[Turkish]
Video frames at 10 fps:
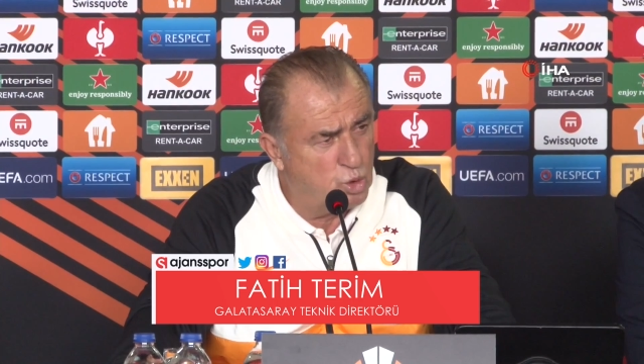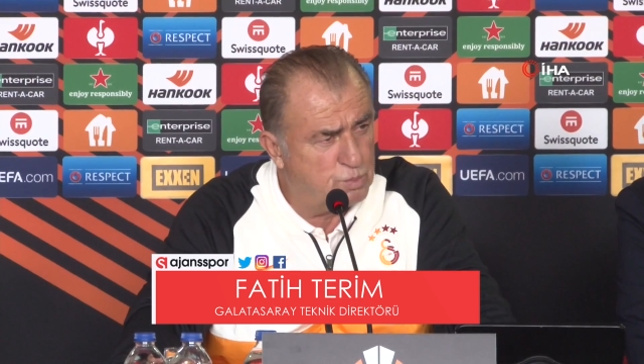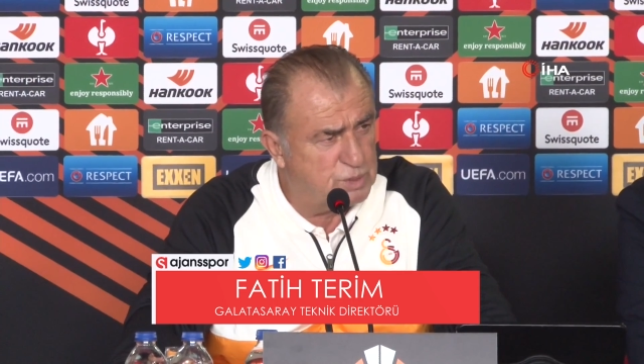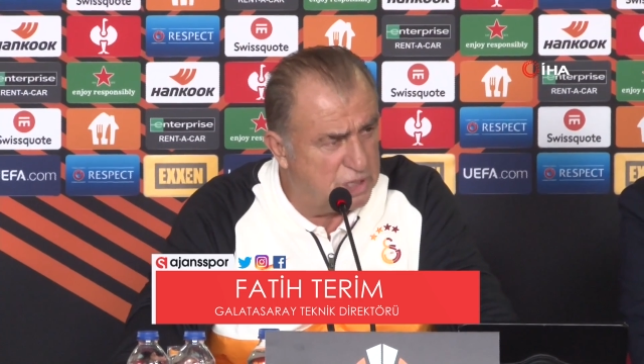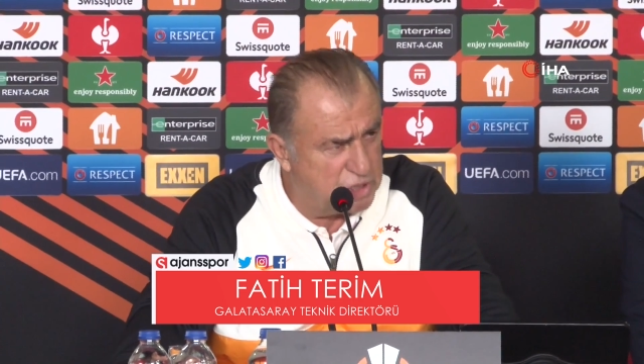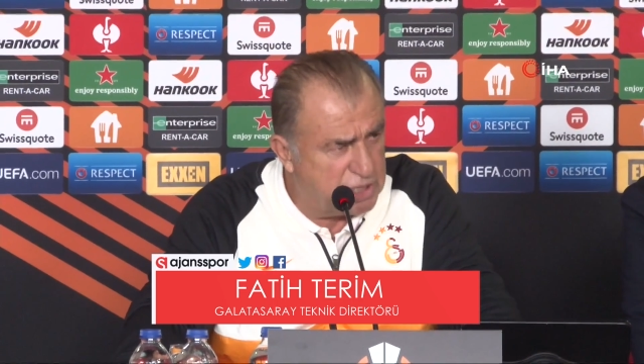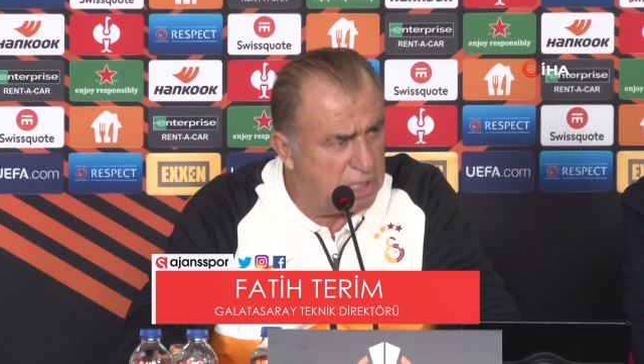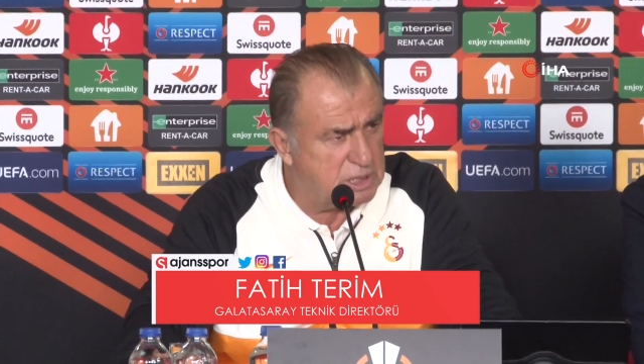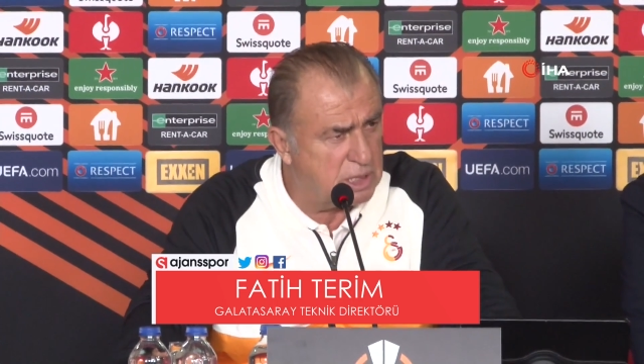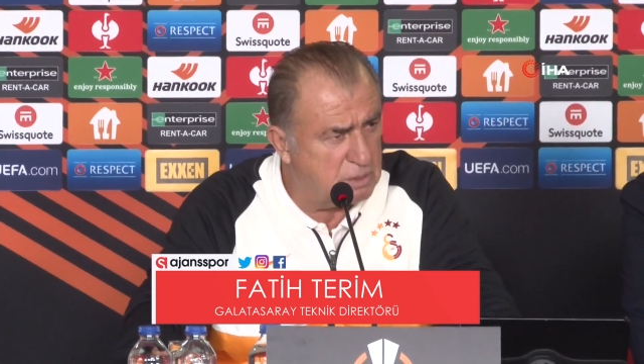bu gruptan
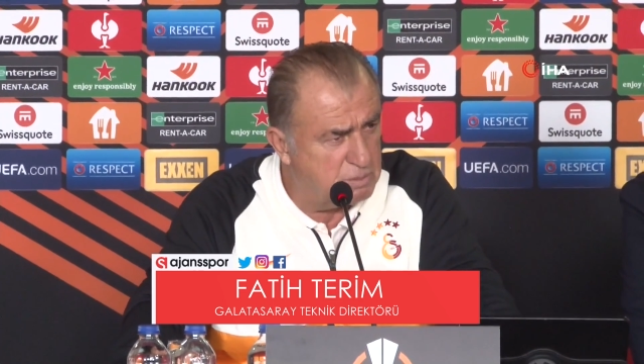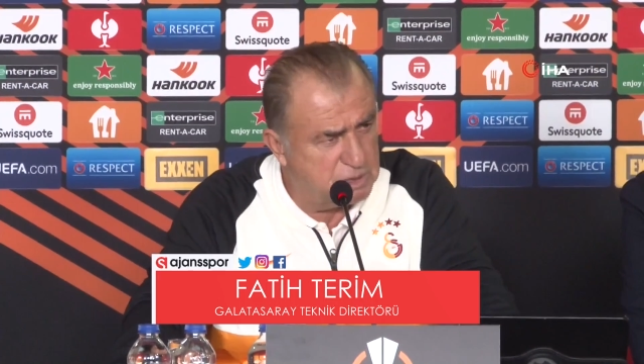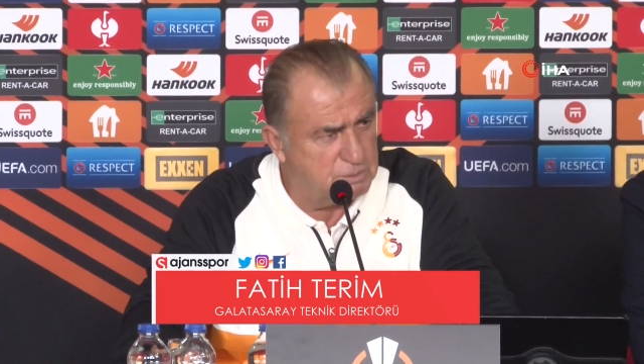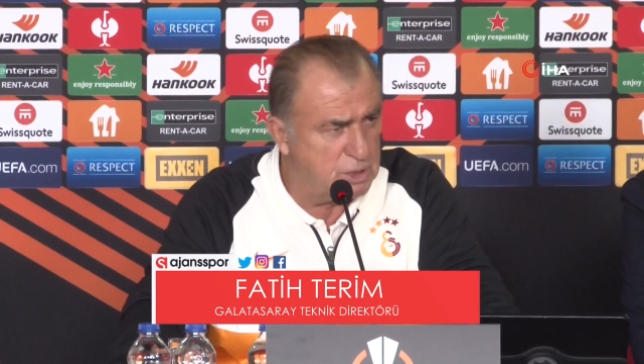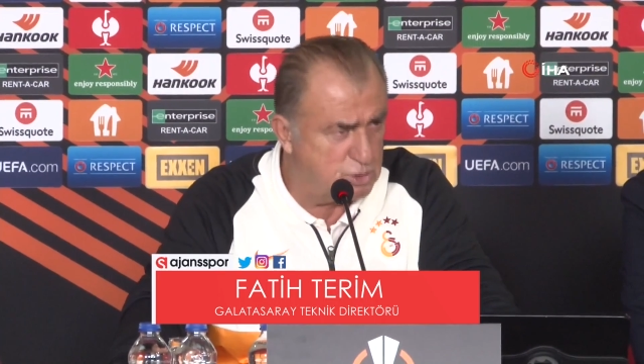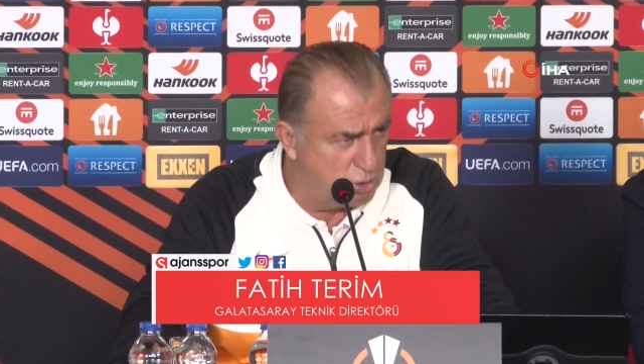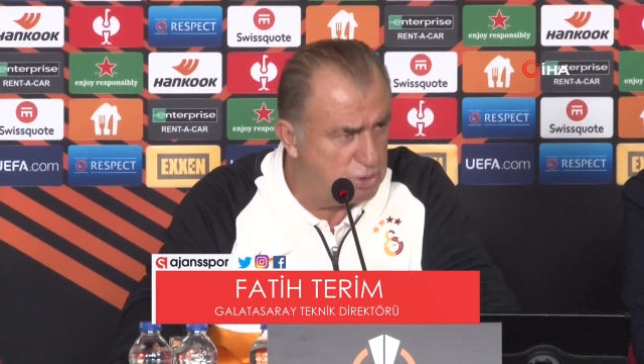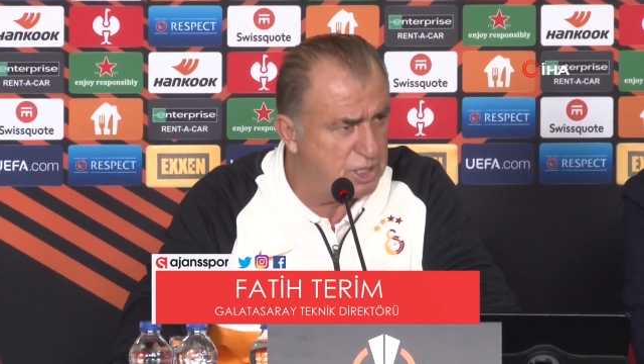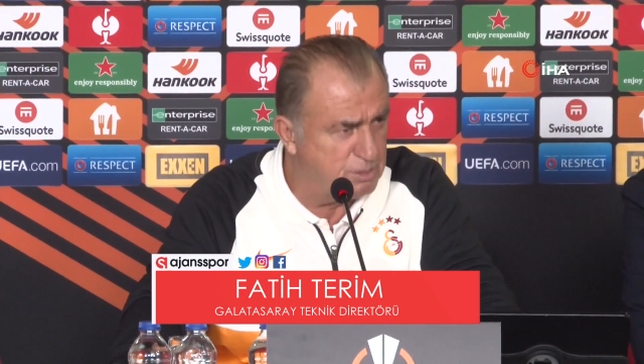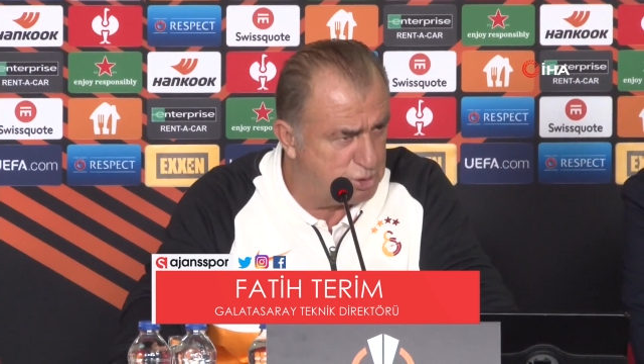çıkacak bizim de
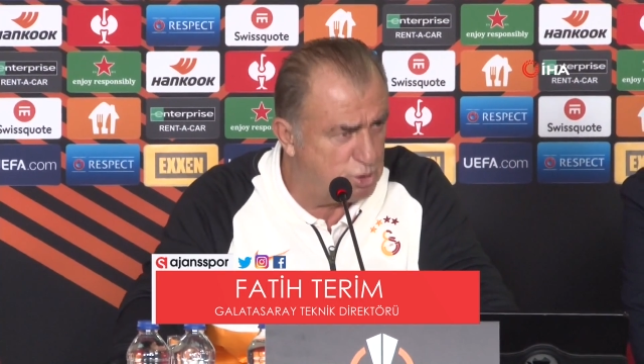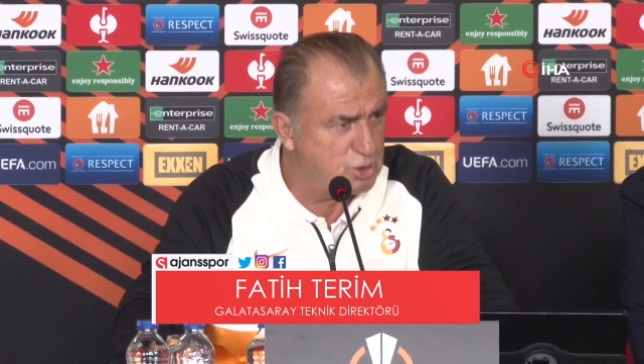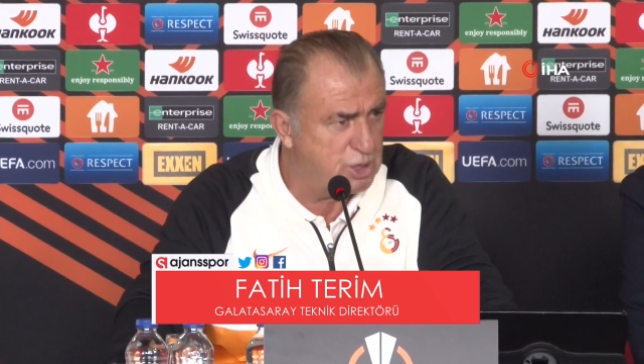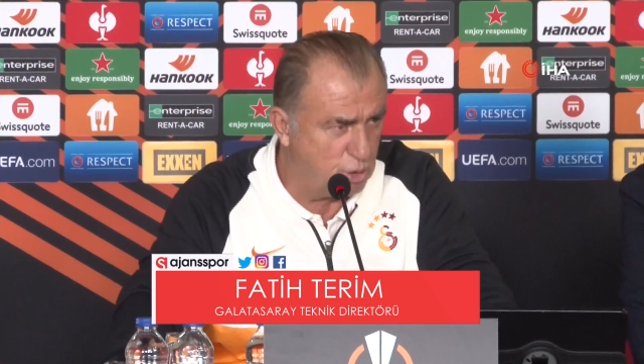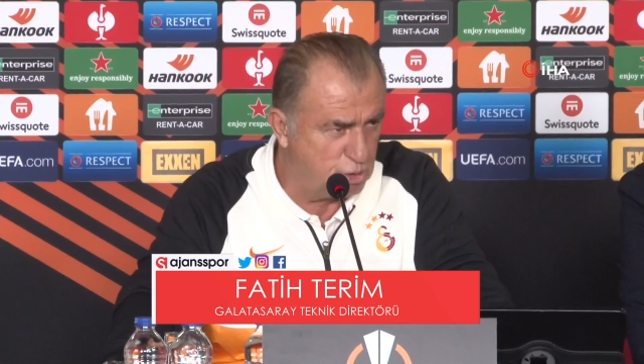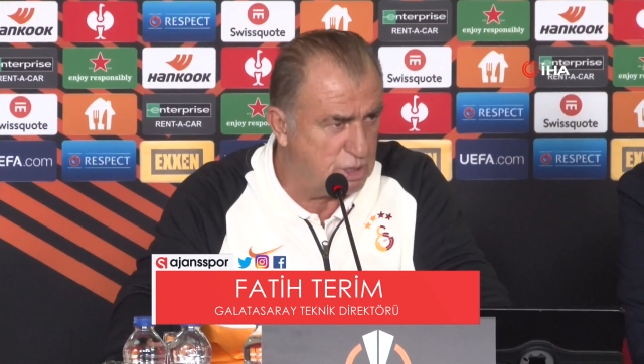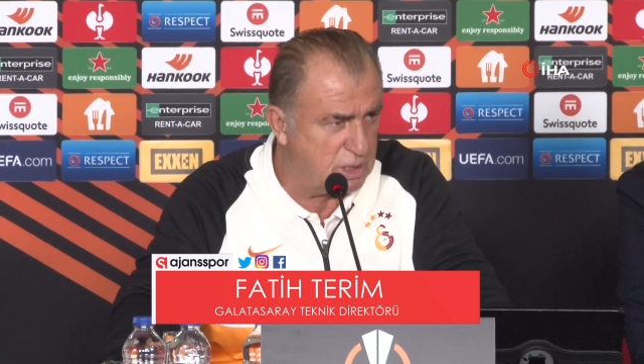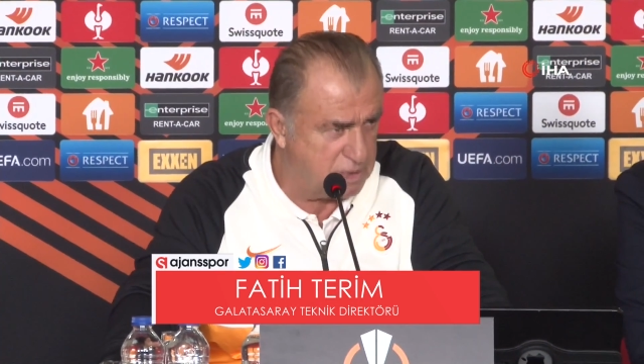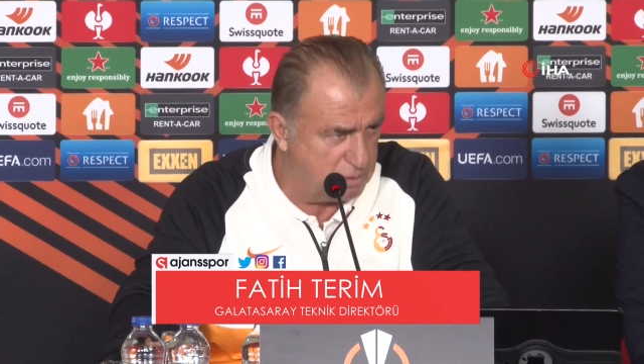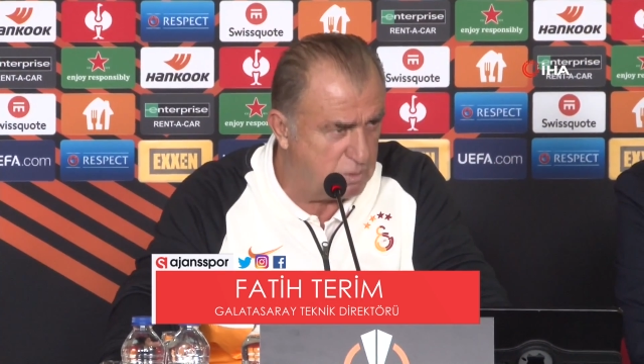söyleyeceğimiz çok şey
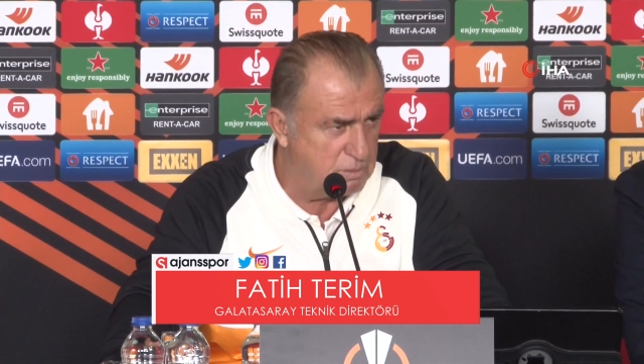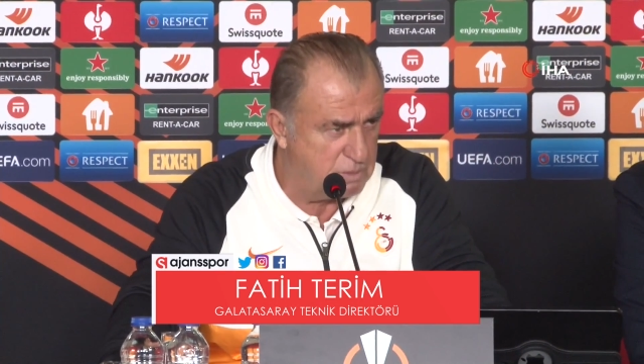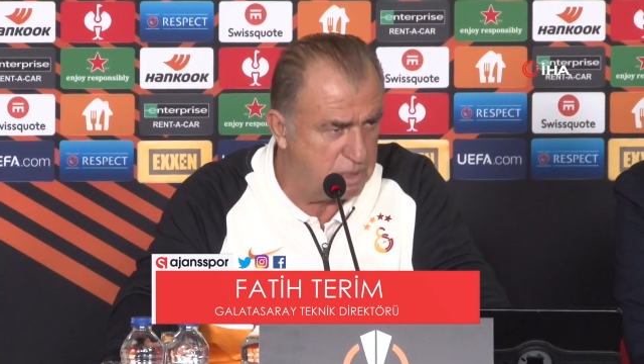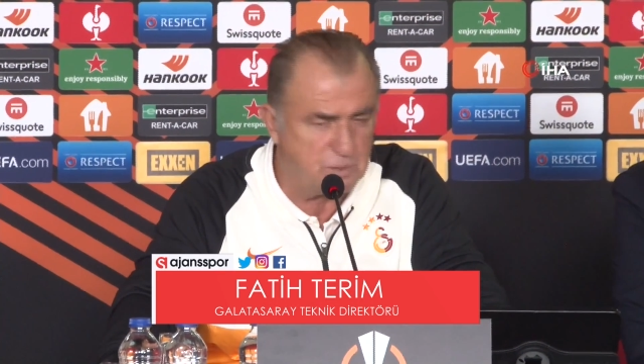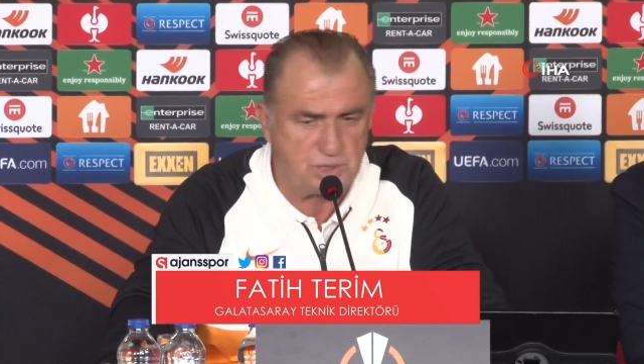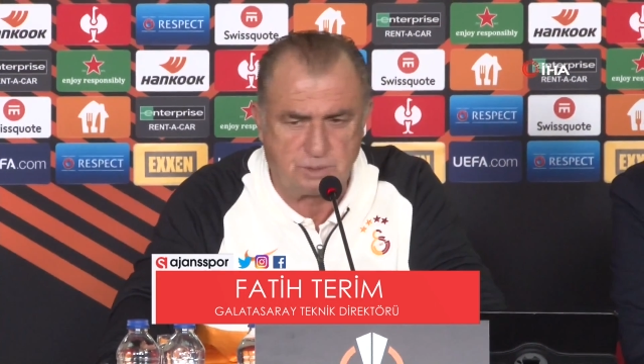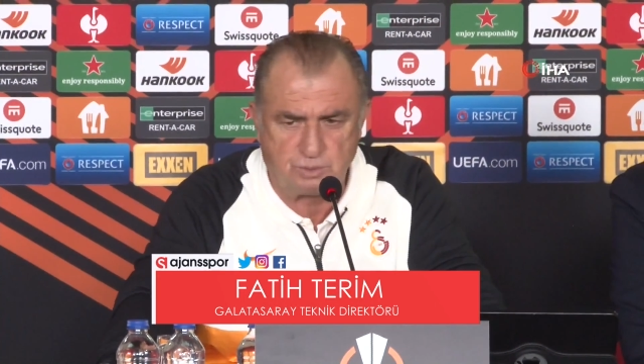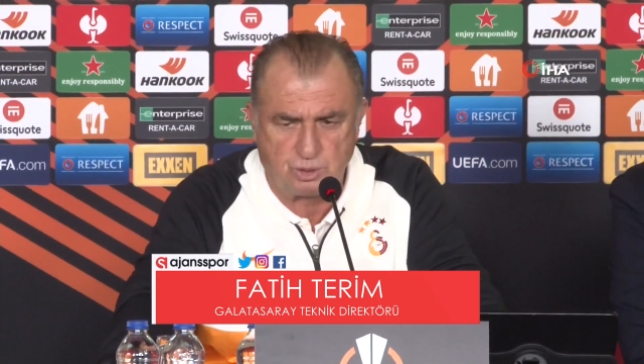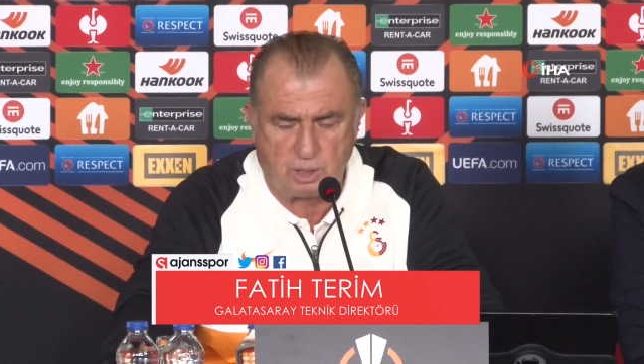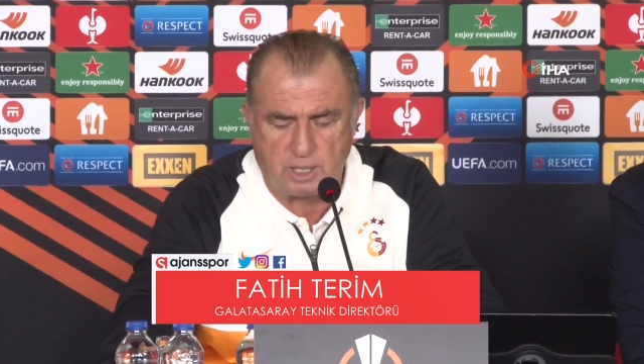olacak demiştim.